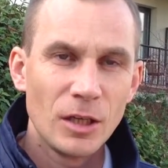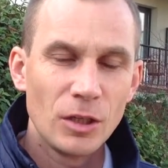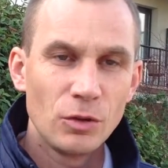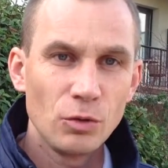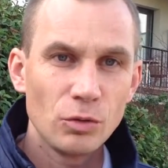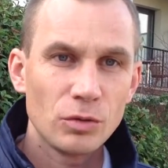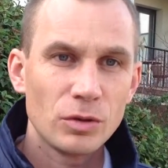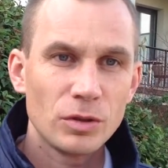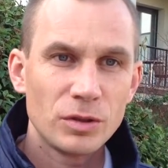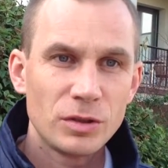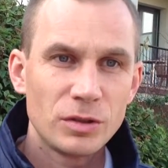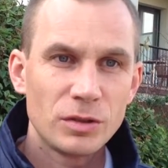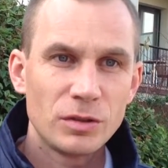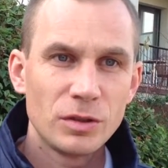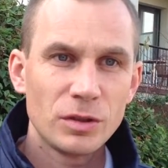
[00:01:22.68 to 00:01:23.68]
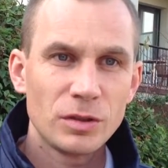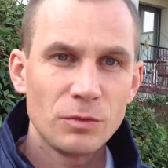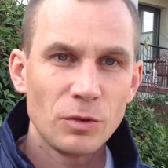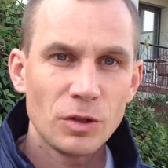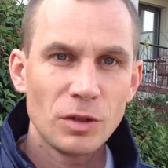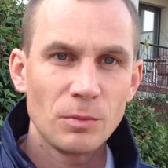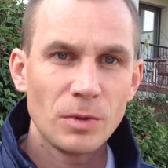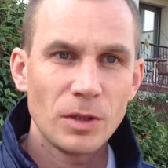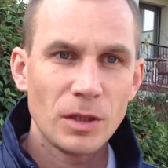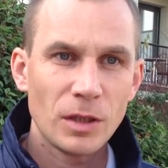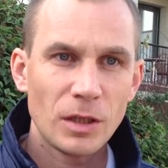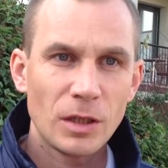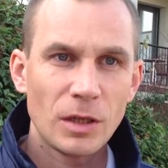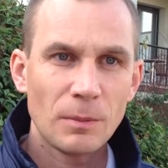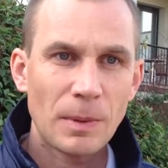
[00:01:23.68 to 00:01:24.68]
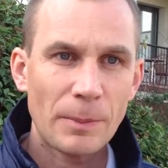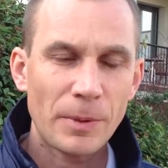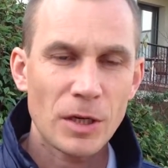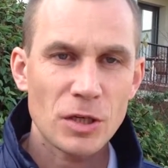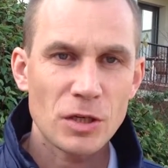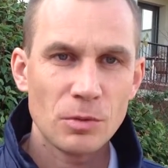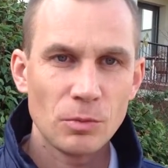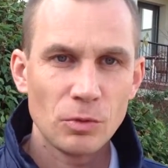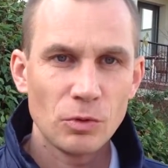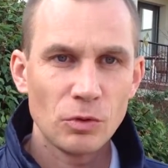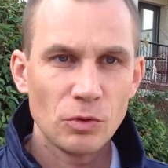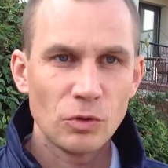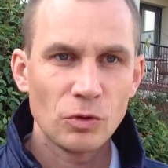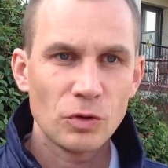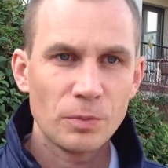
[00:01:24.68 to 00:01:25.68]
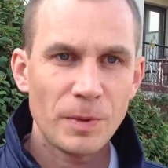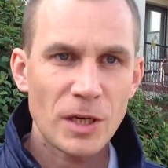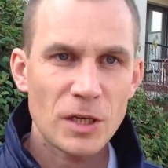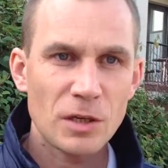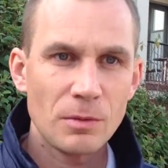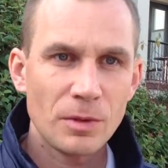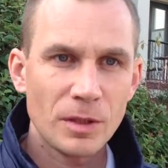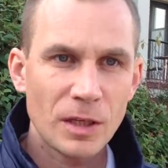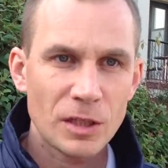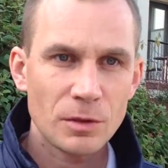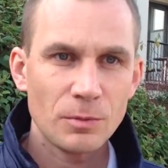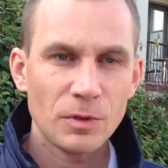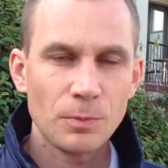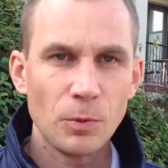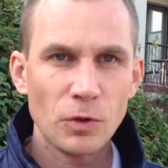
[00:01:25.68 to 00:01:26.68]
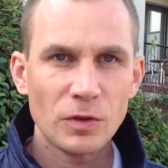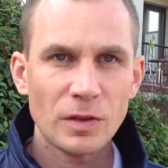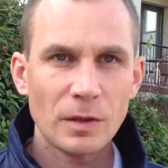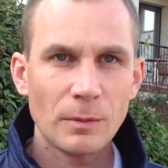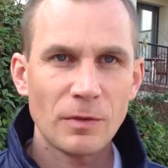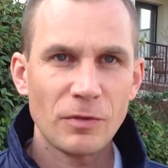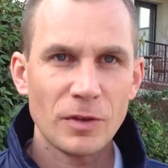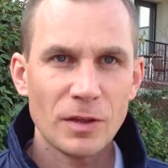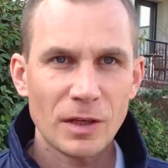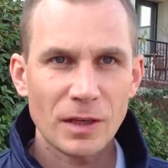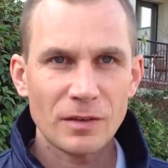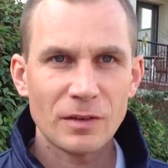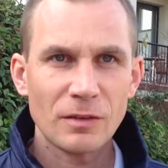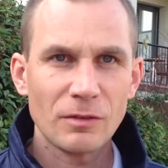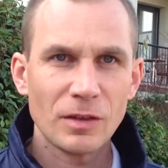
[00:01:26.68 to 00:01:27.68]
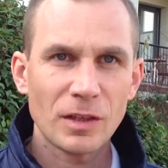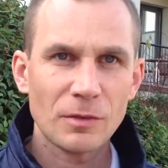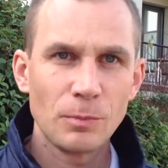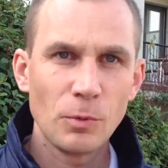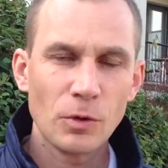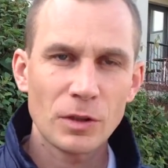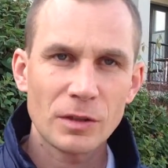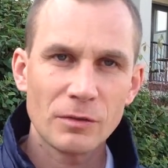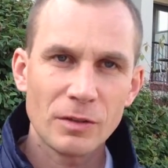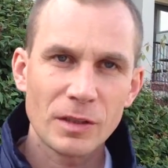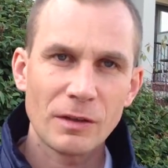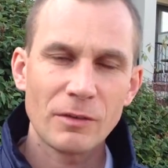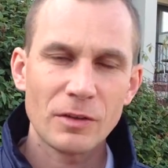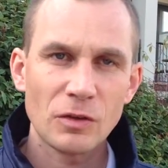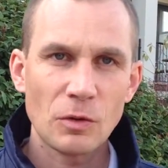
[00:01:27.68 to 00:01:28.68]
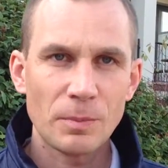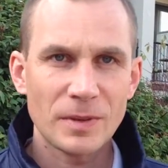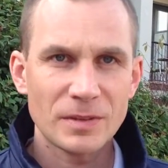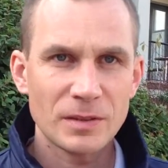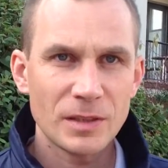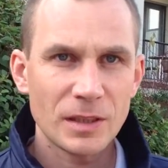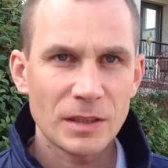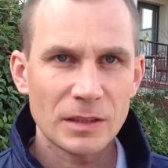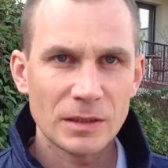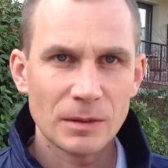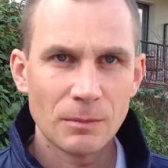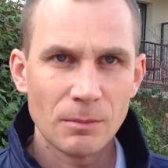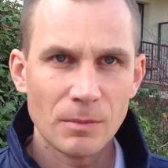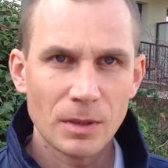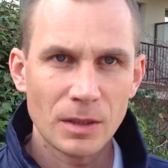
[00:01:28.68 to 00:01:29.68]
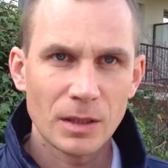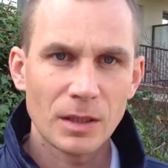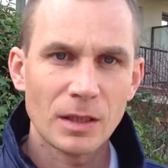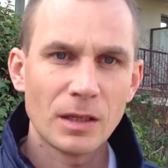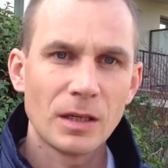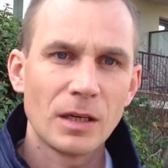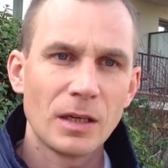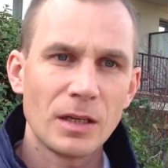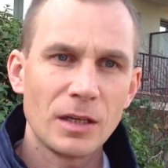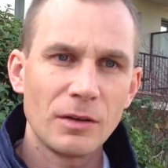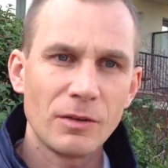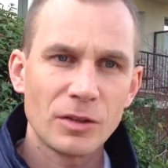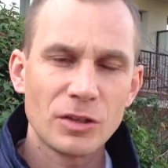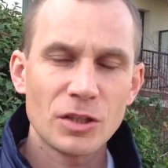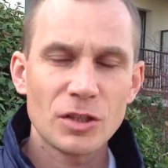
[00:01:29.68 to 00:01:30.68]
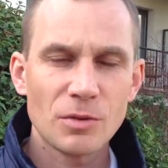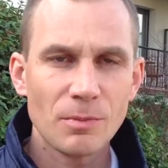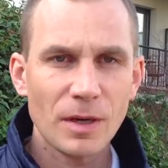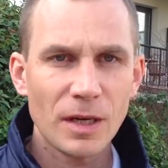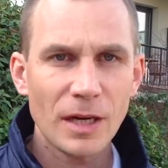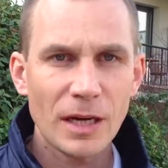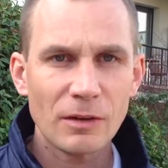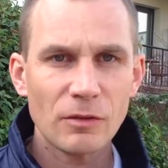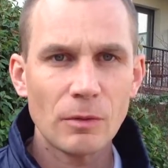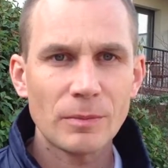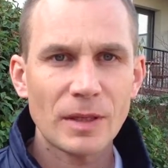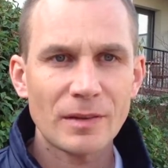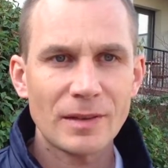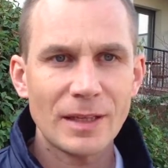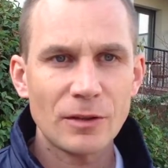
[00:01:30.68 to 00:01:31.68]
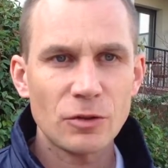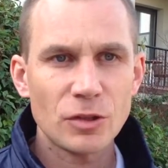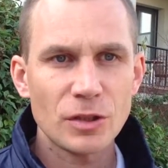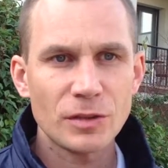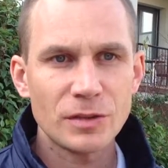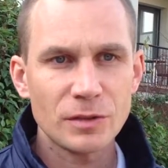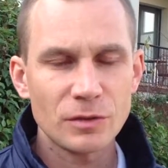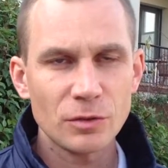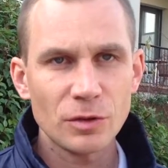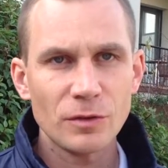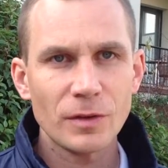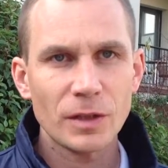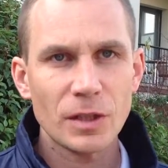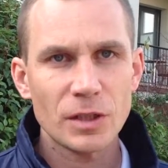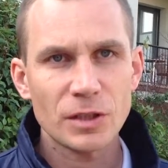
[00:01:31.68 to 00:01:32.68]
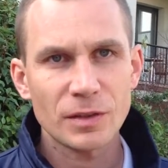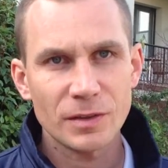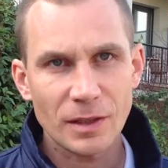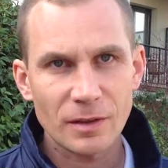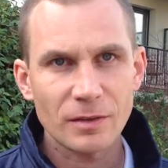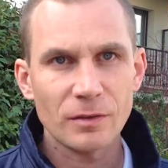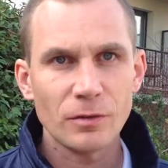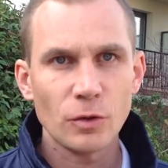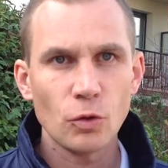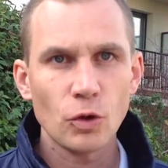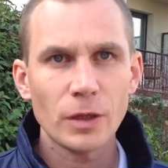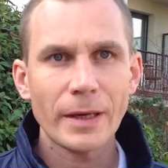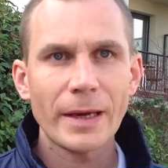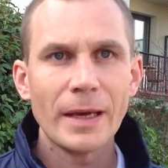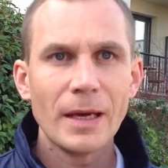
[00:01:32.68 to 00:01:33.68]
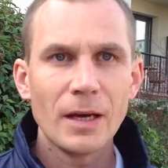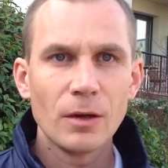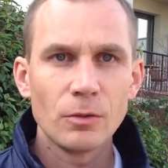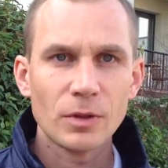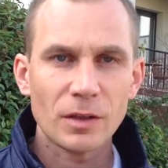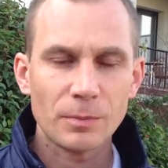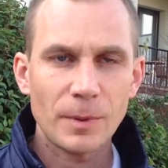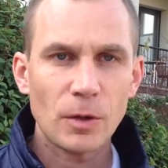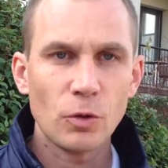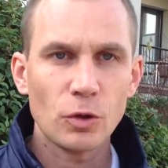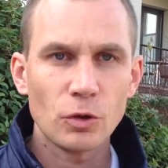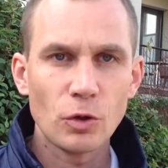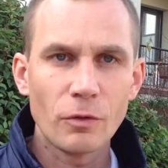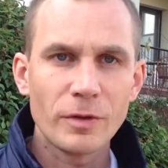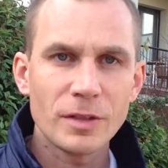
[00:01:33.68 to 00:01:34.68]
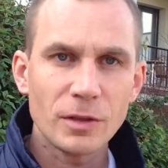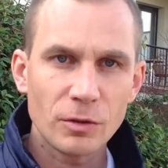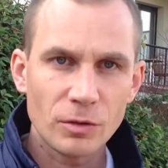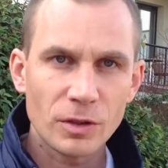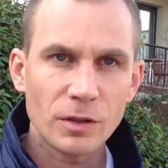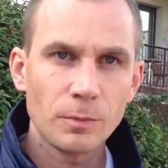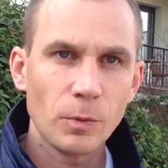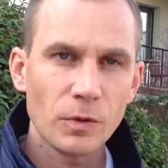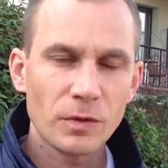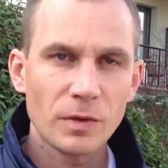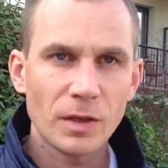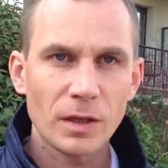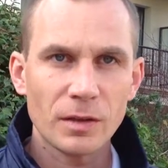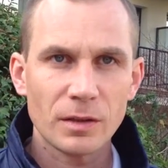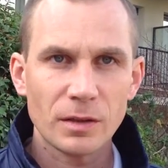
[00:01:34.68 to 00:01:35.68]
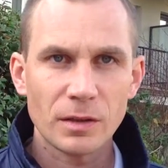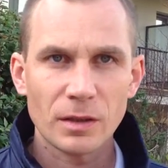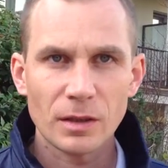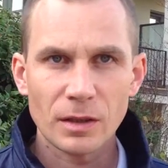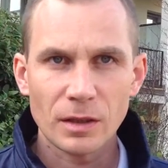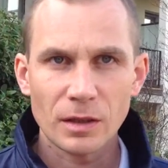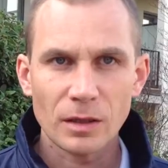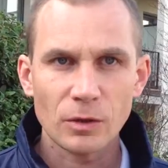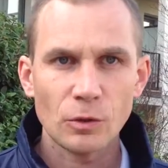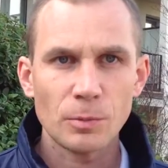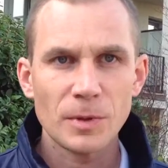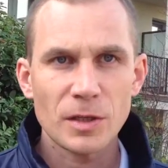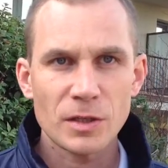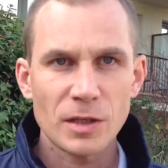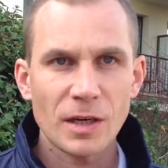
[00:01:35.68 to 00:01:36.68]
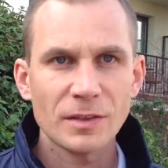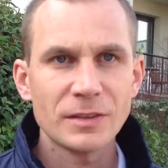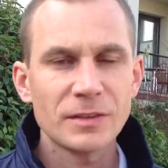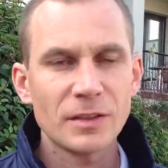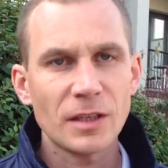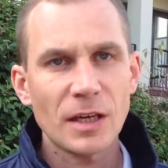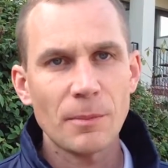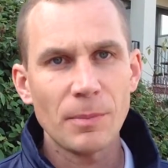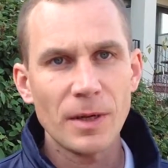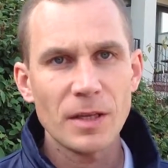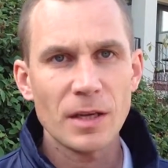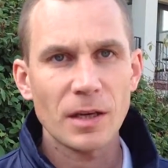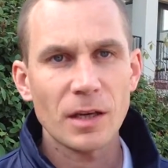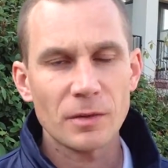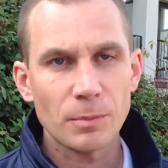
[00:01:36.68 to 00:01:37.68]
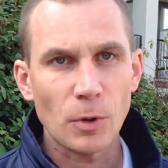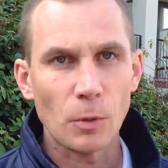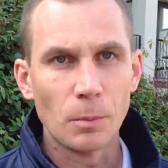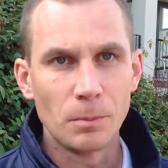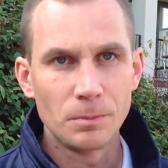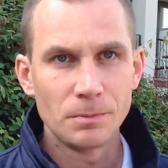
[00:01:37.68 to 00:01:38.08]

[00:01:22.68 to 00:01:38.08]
Ну, э, на сегодня мы по-прежнему с прежними нашими спонсорами, Федерация велоспорта во главе с ее президентом э, Игорем Викторовичем Макаровым. На следующий сезон 2016 года у нас приходит новый титульный спонсор, это крупнейшая российская компания «Газпром».